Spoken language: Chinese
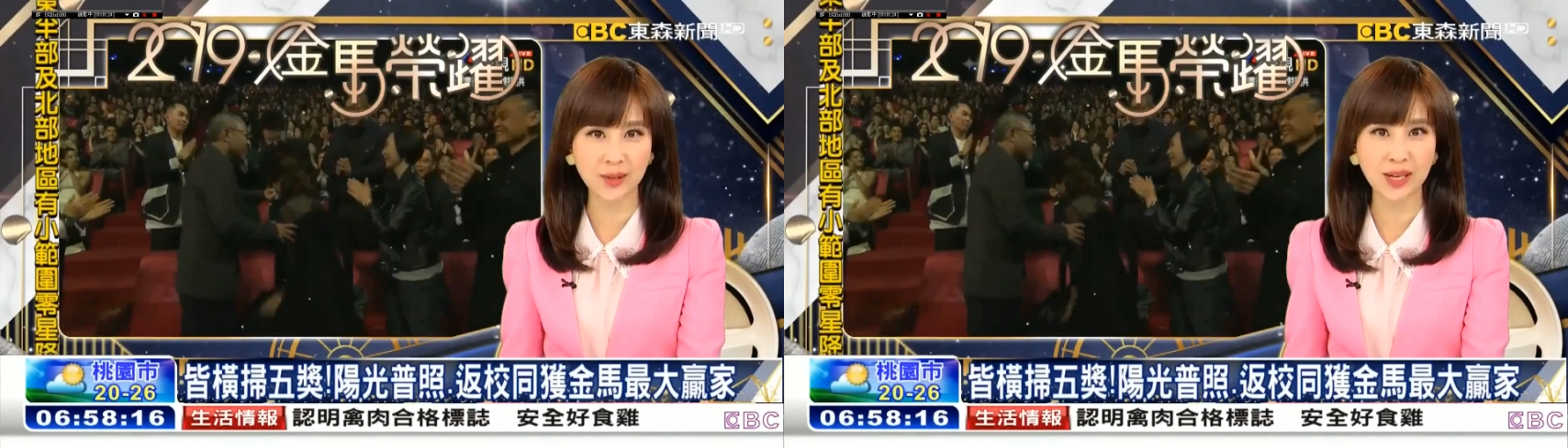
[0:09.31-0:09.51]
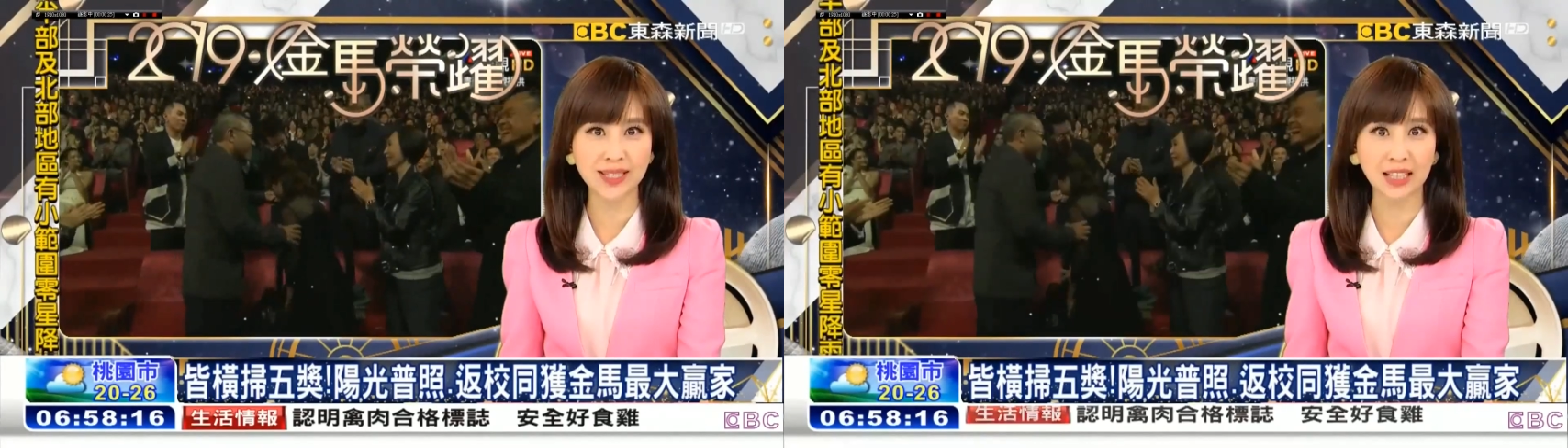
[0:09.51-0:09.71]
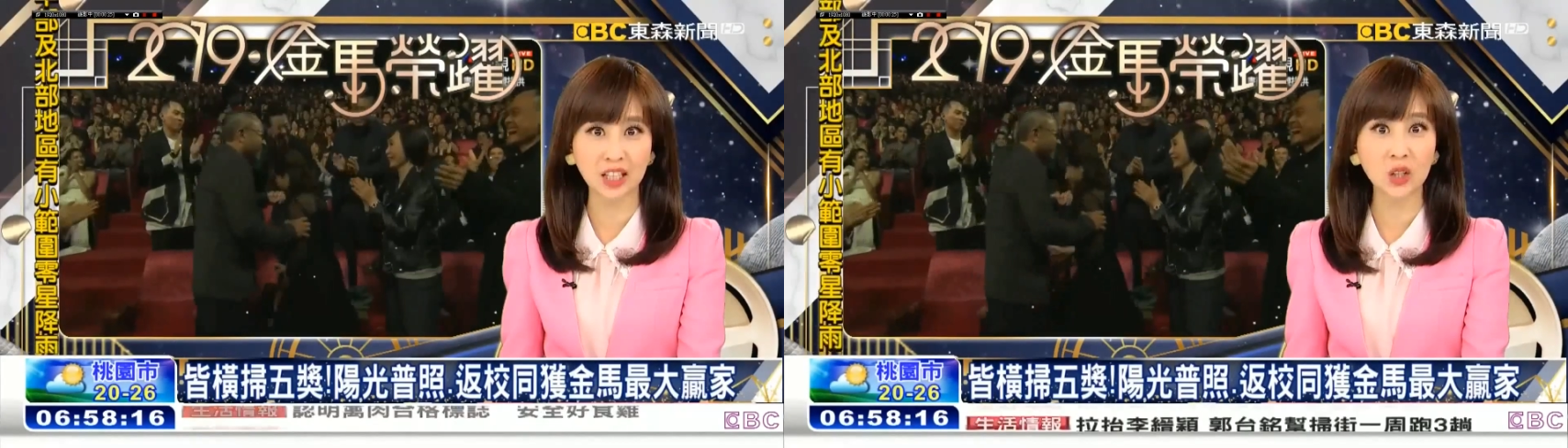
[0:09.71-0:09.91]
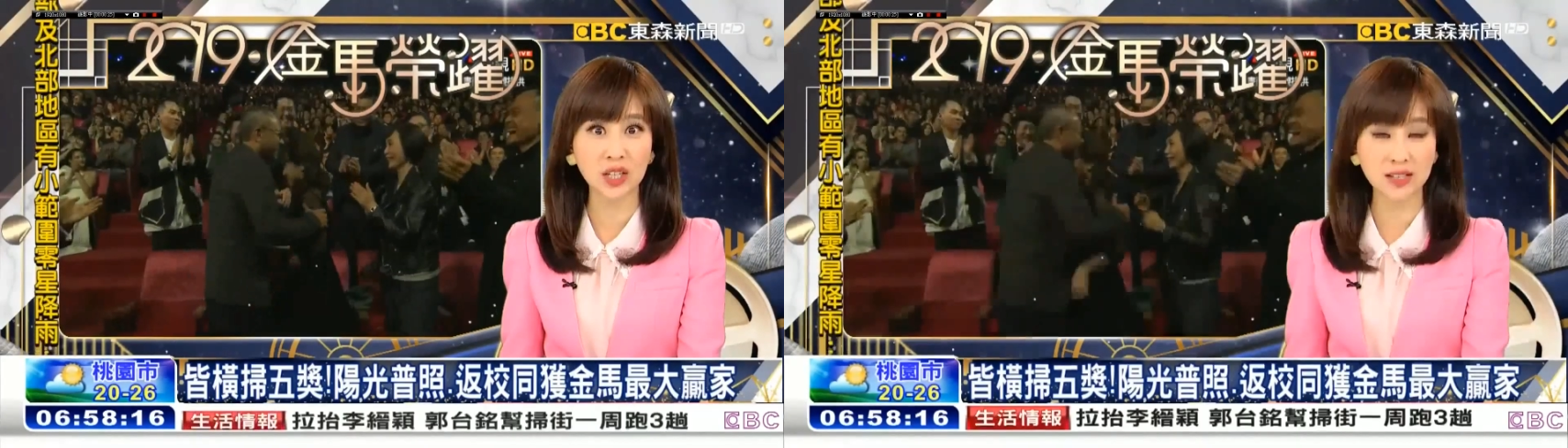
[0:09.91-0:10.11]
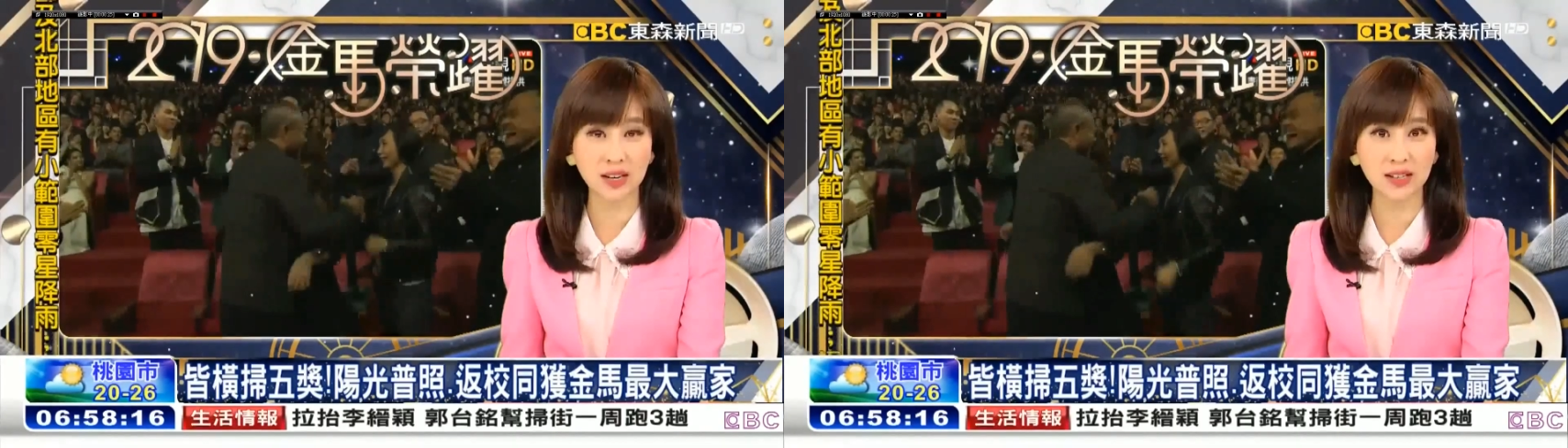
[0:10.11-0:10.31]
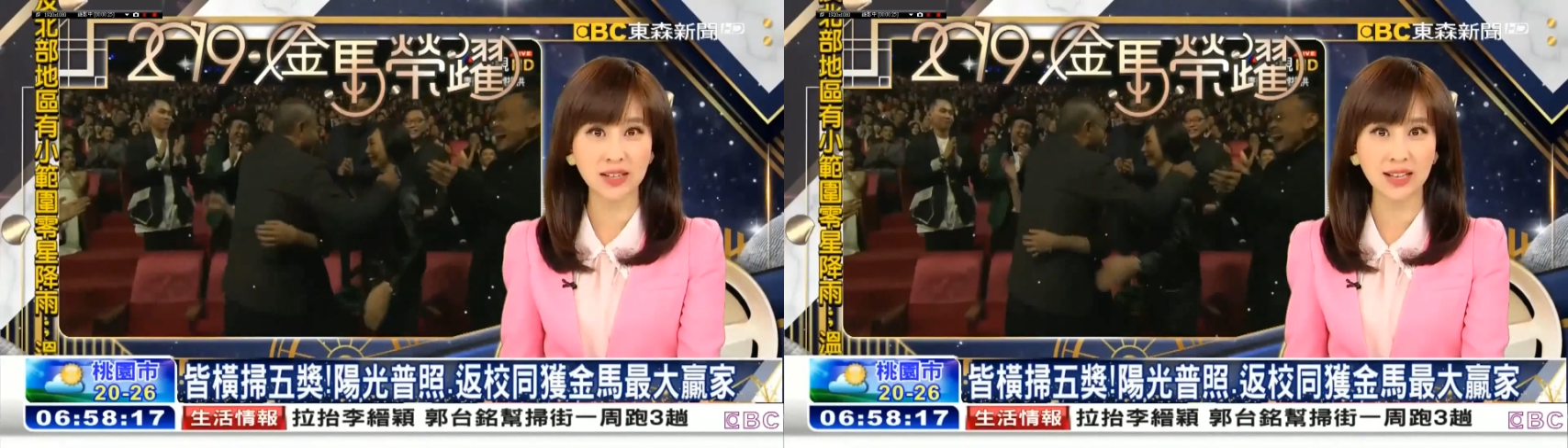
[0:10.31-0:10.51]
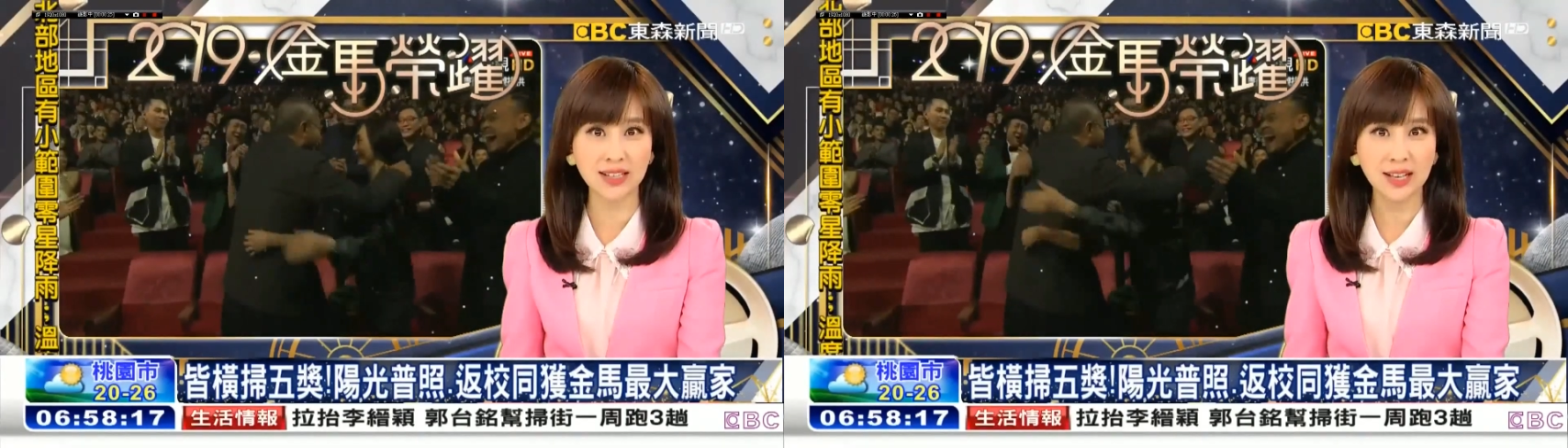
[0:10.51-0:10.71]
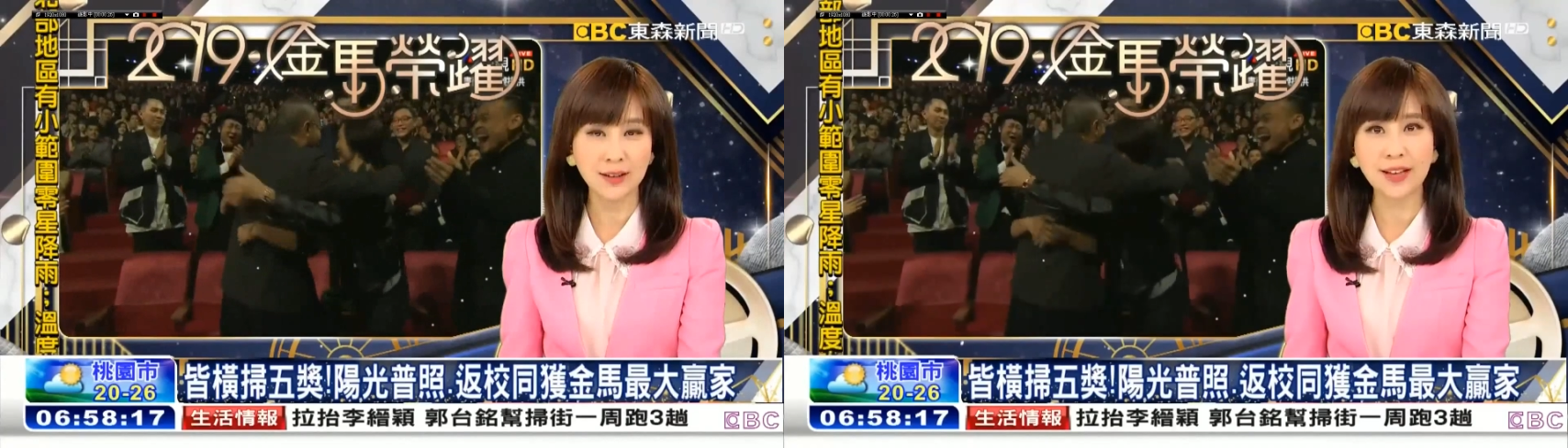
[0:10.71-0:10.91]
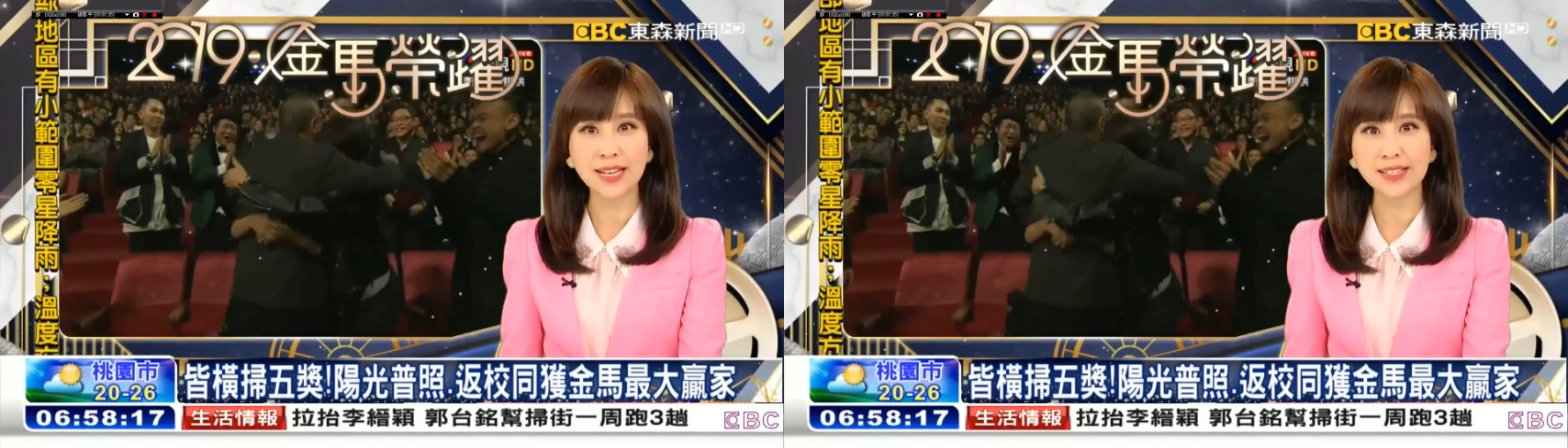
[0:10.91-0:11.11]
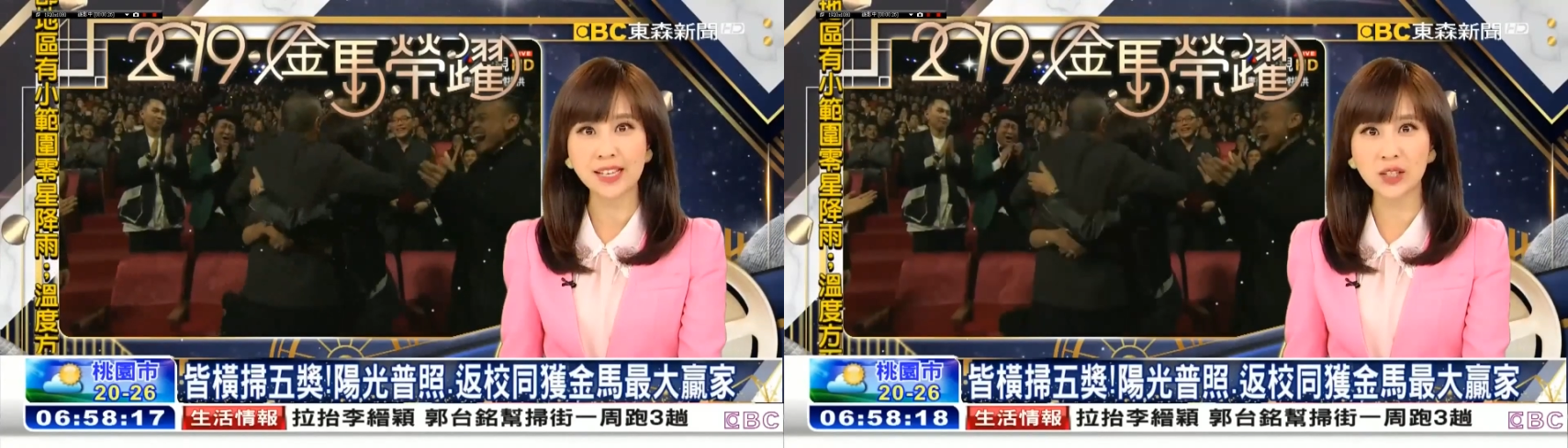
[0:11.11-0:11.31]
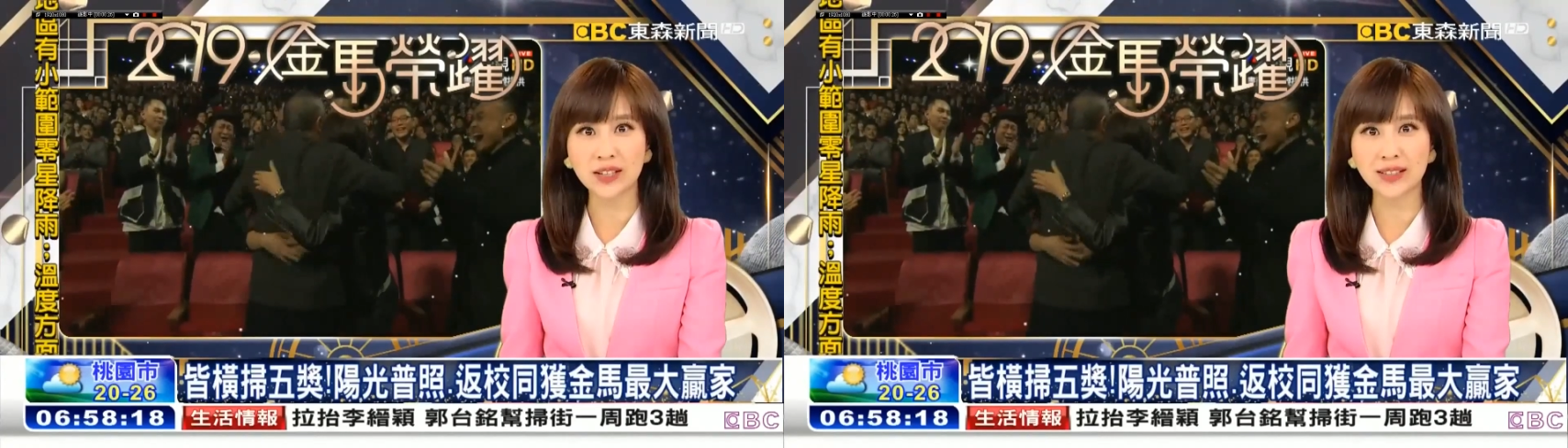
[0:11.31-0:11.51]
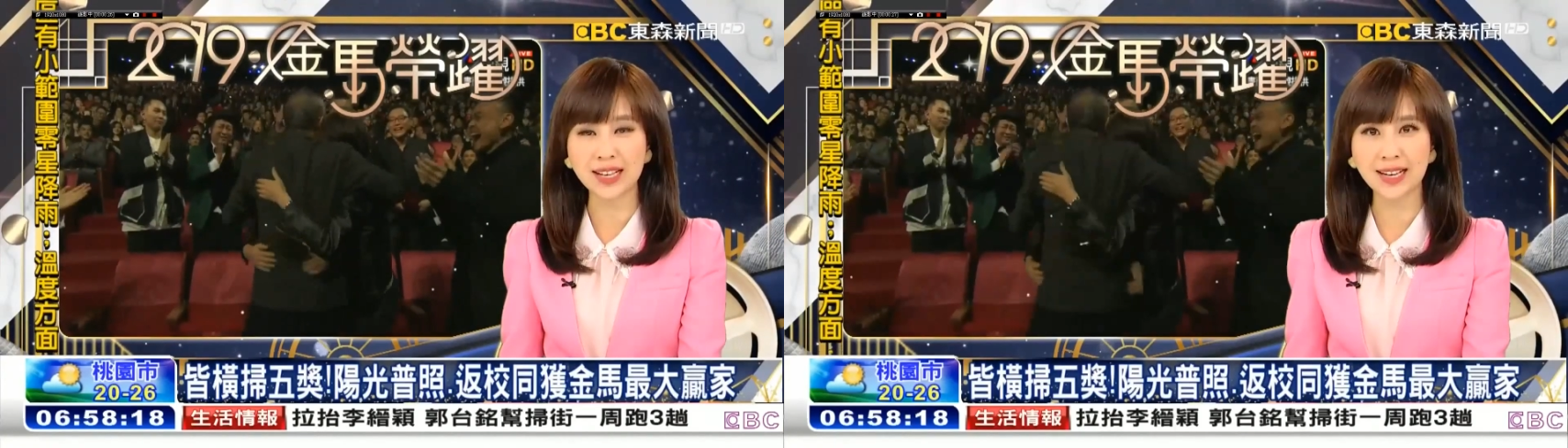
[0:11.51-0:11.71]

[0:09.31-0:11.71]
最佳导演奖项，《粉笑》则拿